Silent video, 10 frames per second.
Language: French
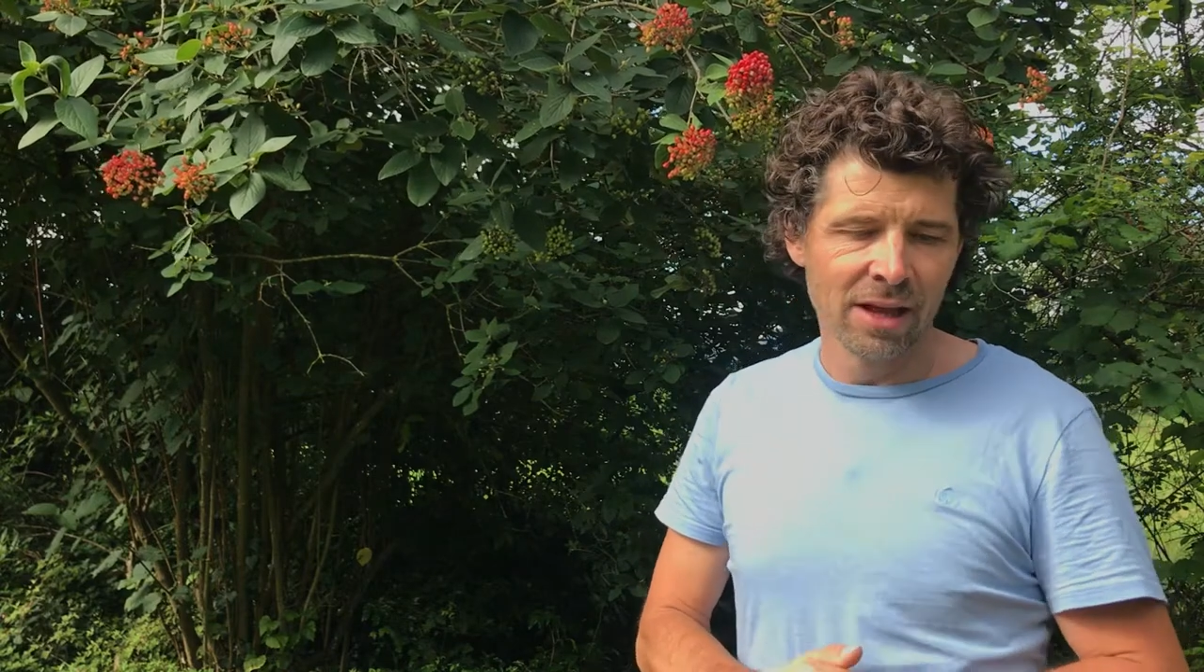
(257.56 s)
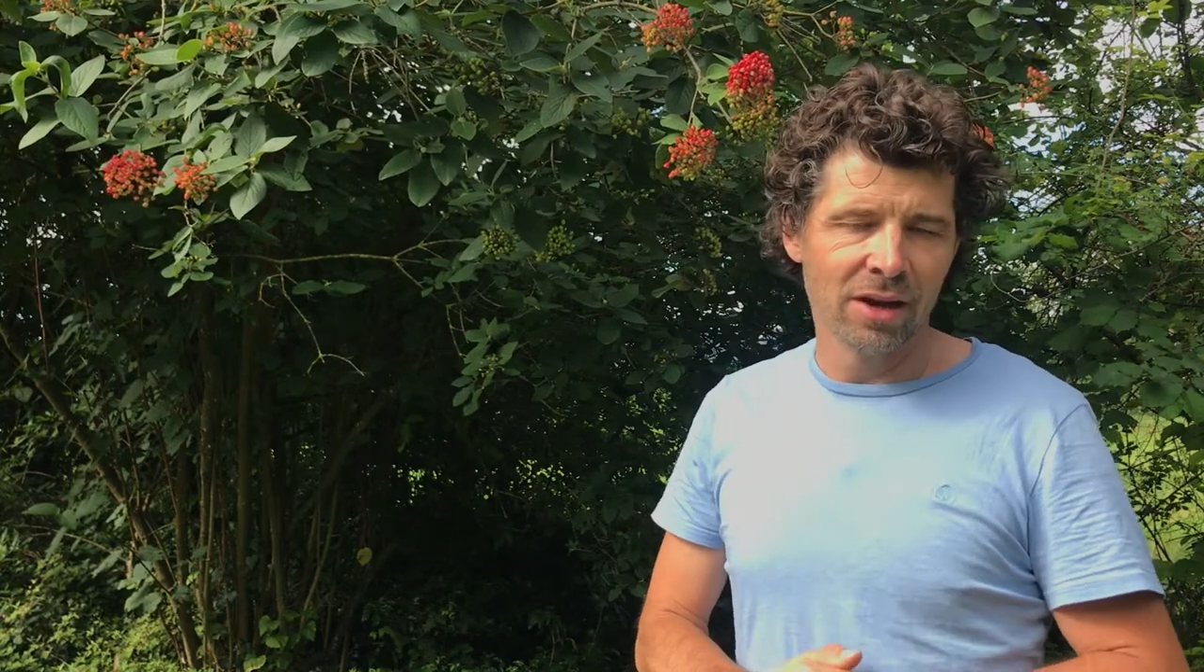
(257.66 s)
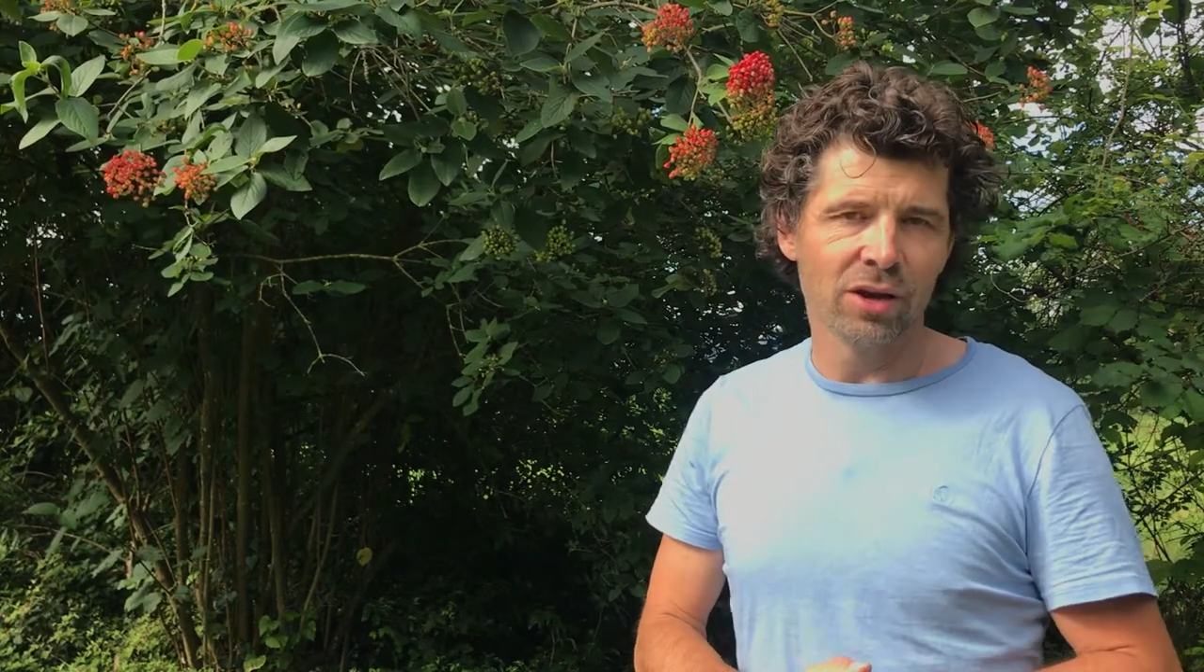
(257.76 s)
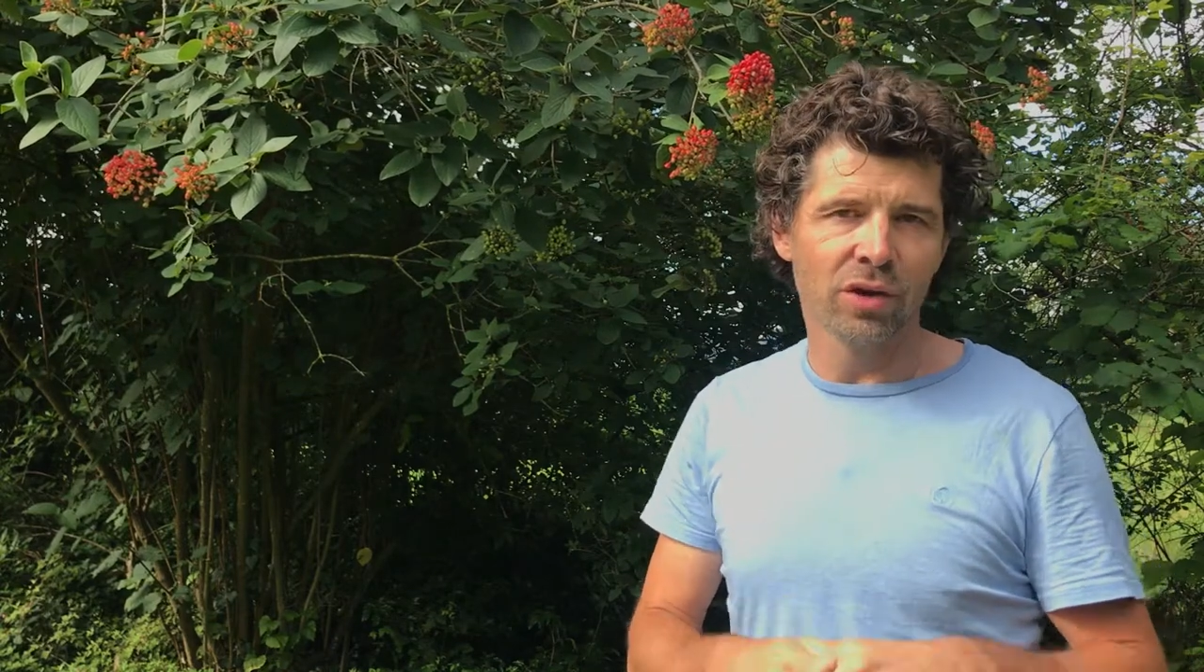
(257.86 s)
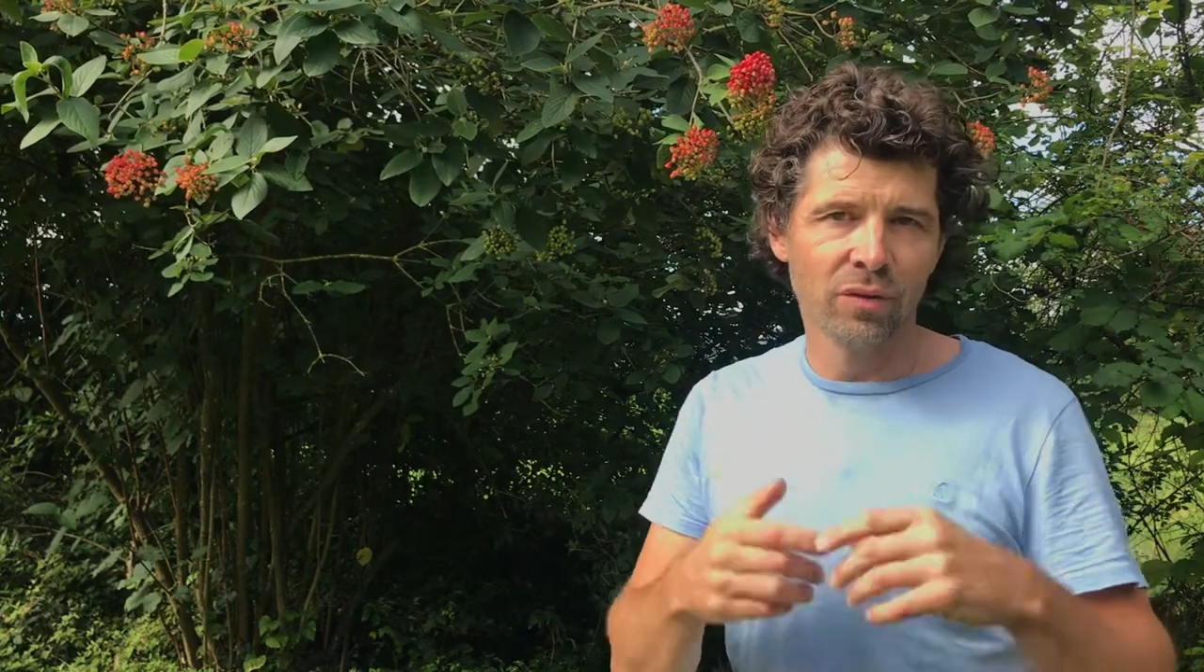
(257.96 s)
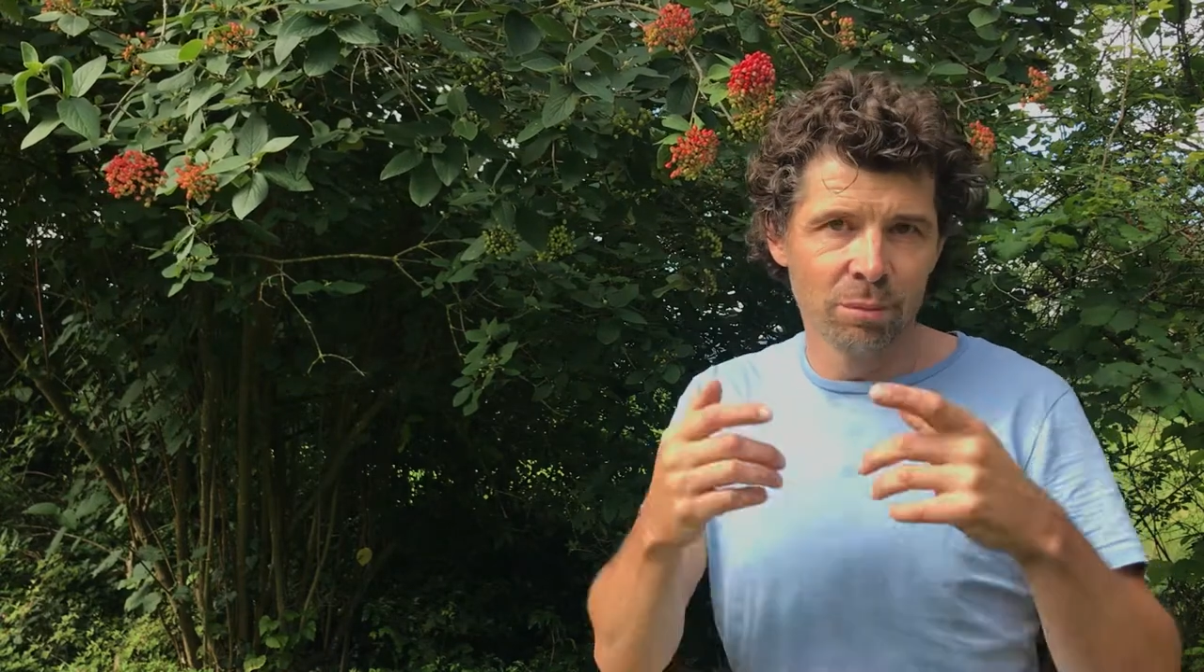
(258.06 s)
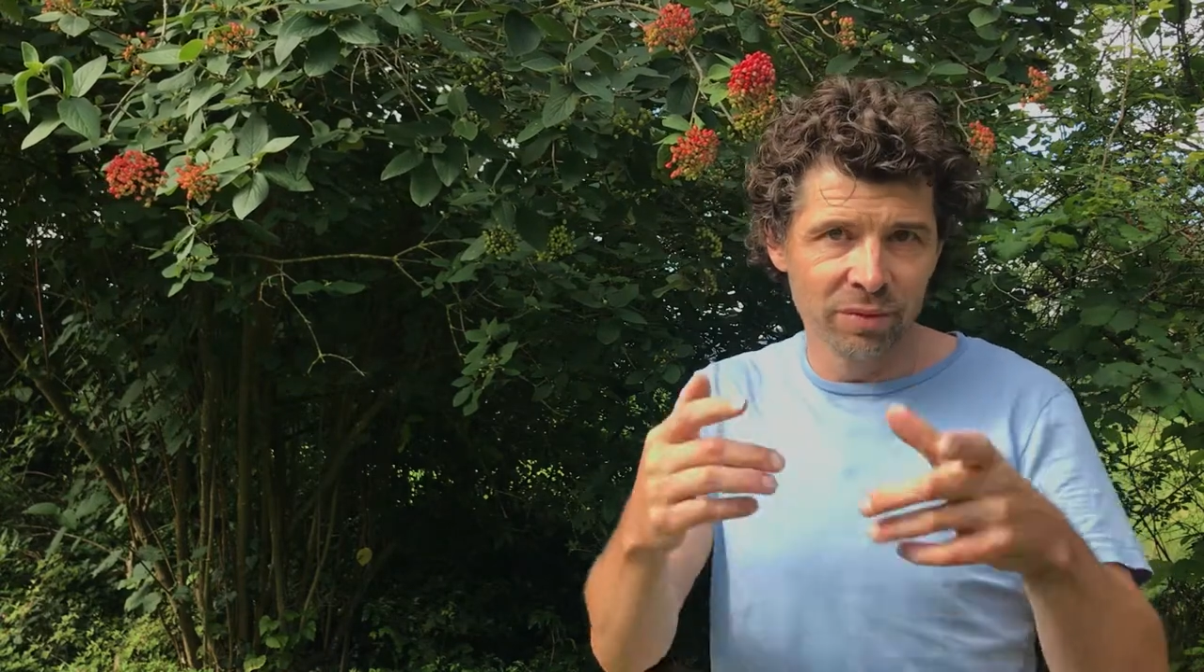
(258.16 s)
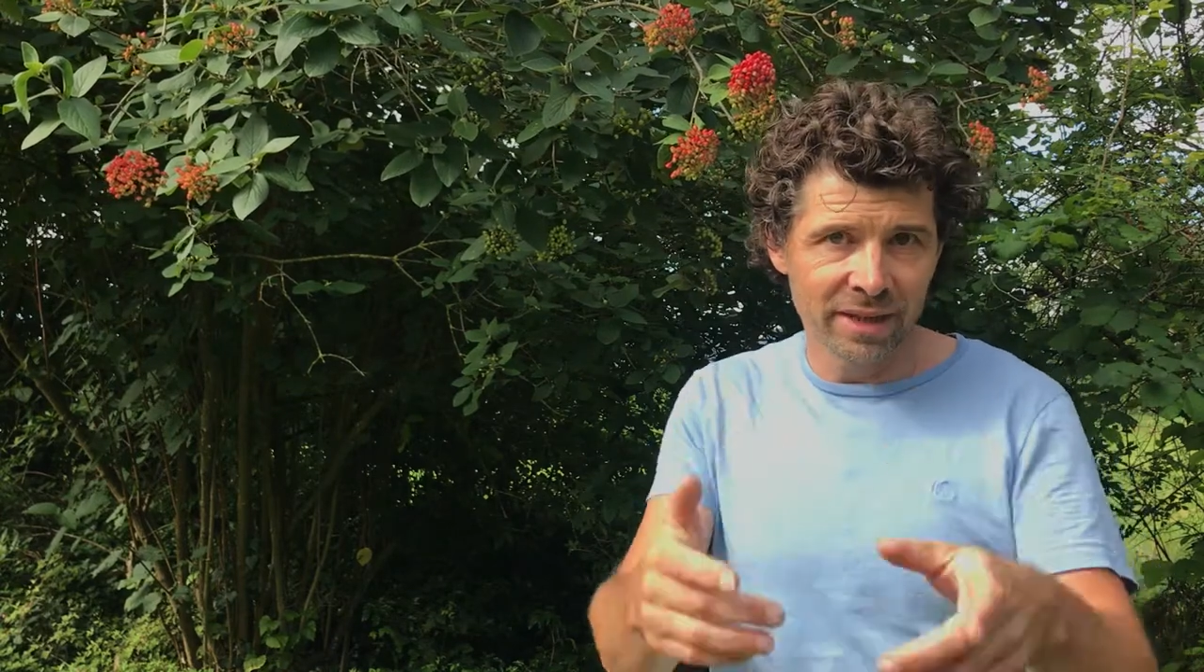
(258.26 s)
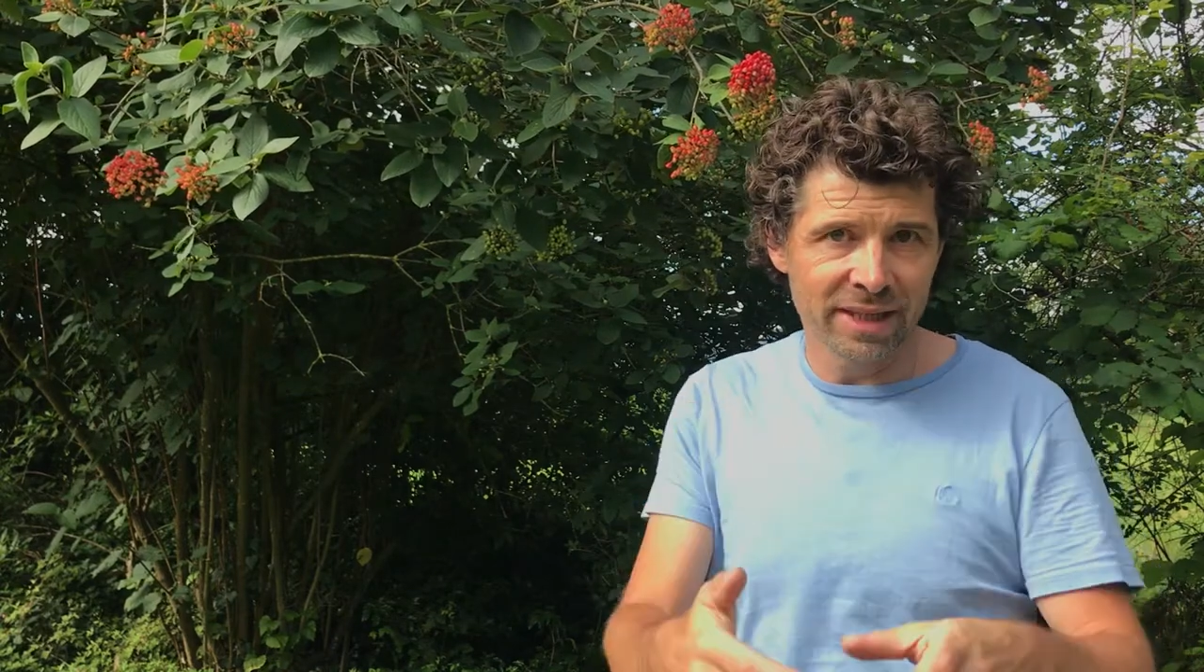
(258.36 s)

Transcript: euh, que vous pouvez